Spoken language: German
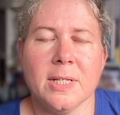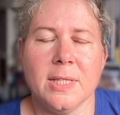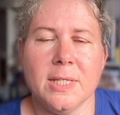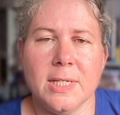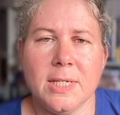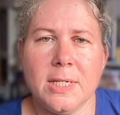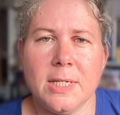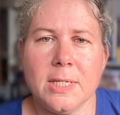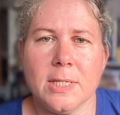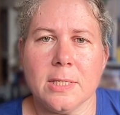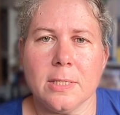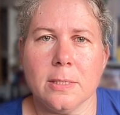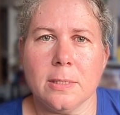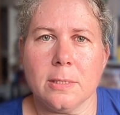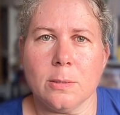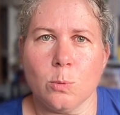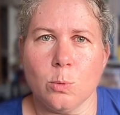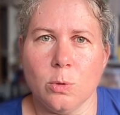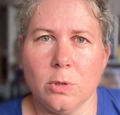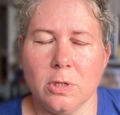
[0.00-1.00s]
Licht
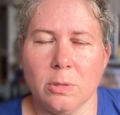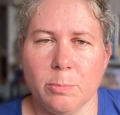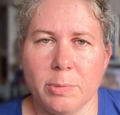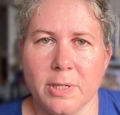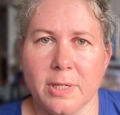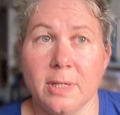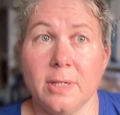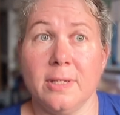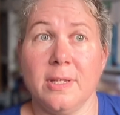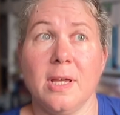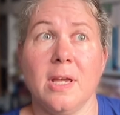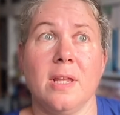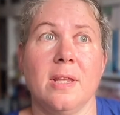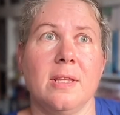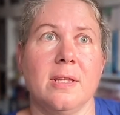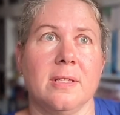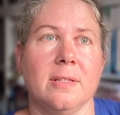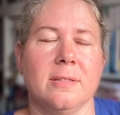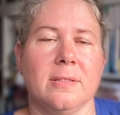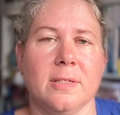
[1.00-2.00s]
ins Dunkle bringen.
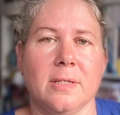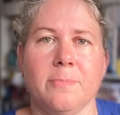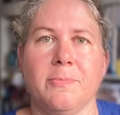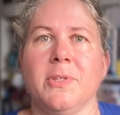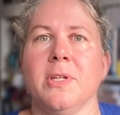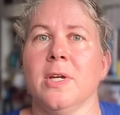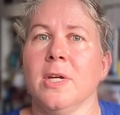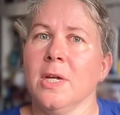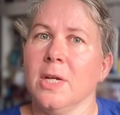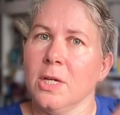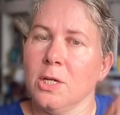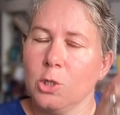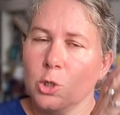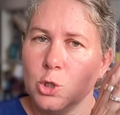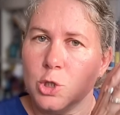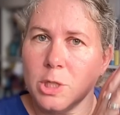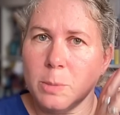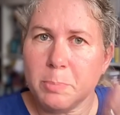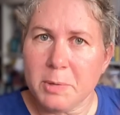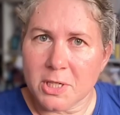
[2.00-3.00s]
Denn es gibt
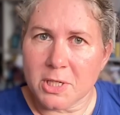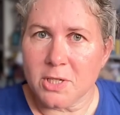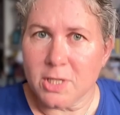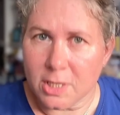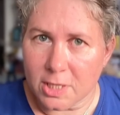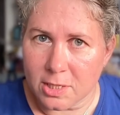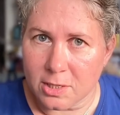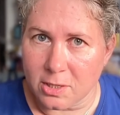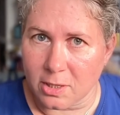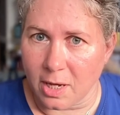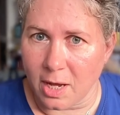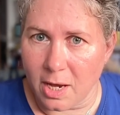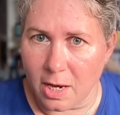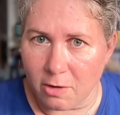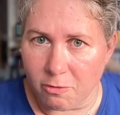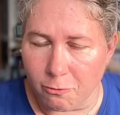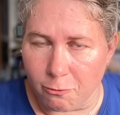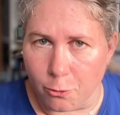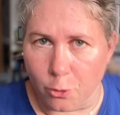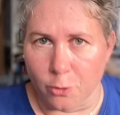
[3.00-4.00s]
GPT
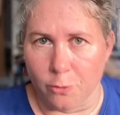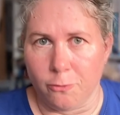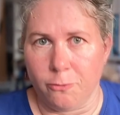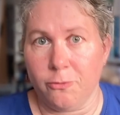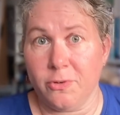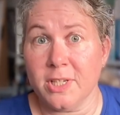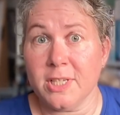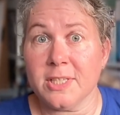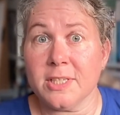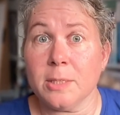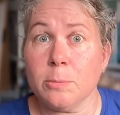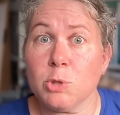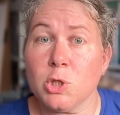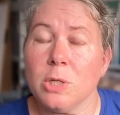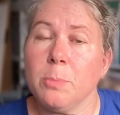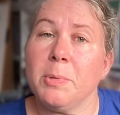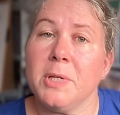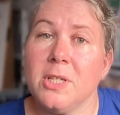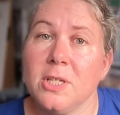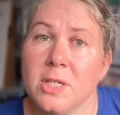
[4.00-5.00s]
3.5, es gibt
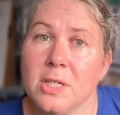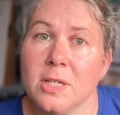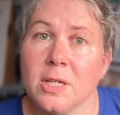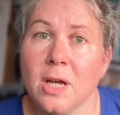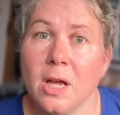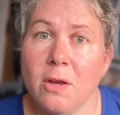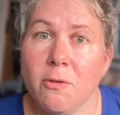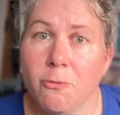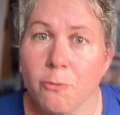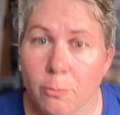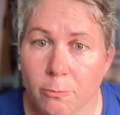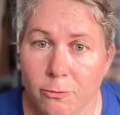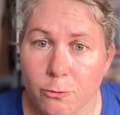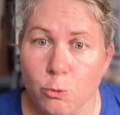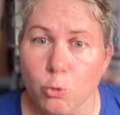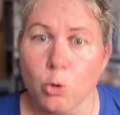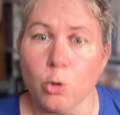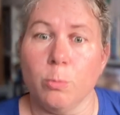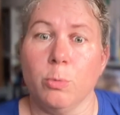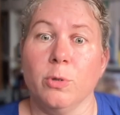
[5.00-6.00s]
GPT 3.5
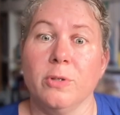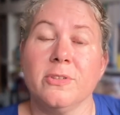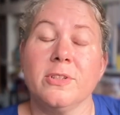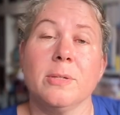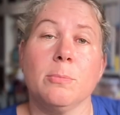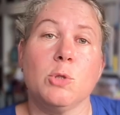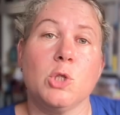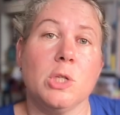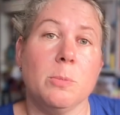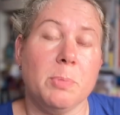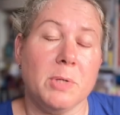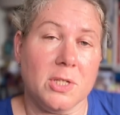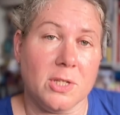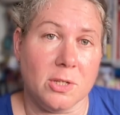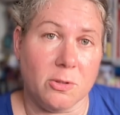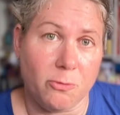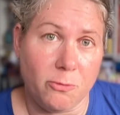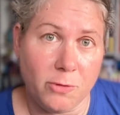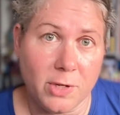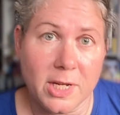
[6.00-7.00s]
Turbo, es gibt
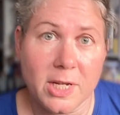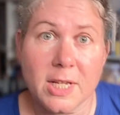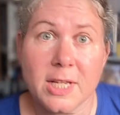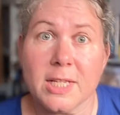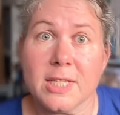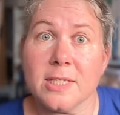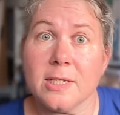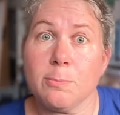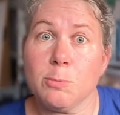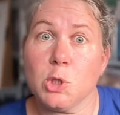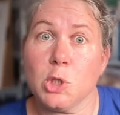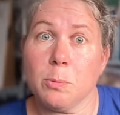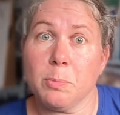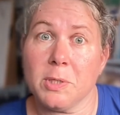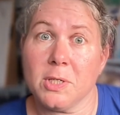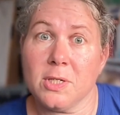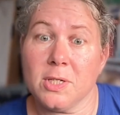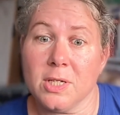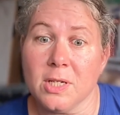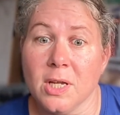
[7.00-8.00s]
GPT 4, es gibt
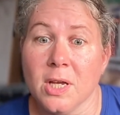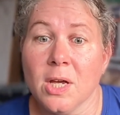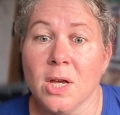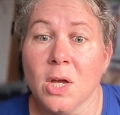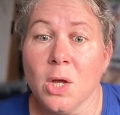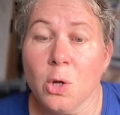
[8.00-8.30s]
GPT